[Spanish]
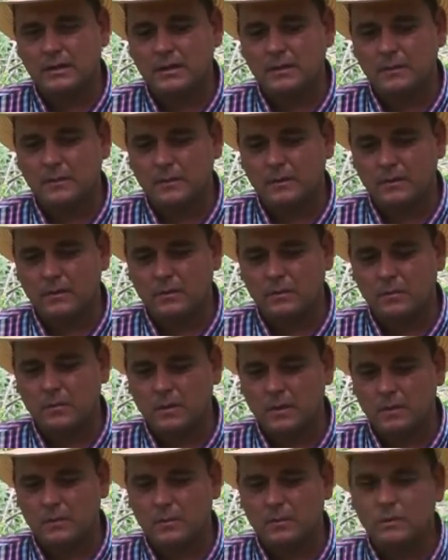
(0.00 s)
los
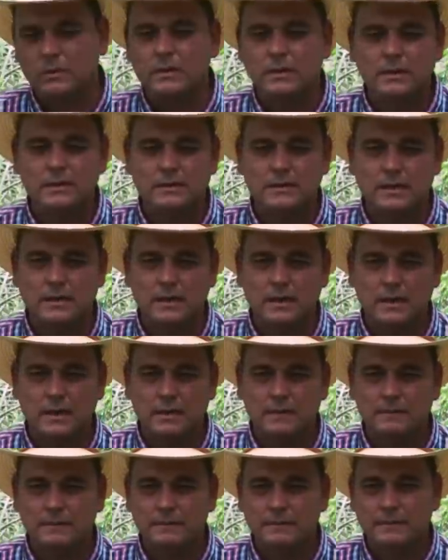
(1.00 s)
podemos utilizar
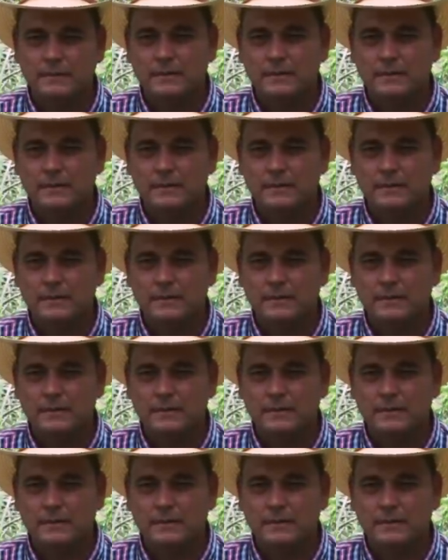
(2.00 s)
acá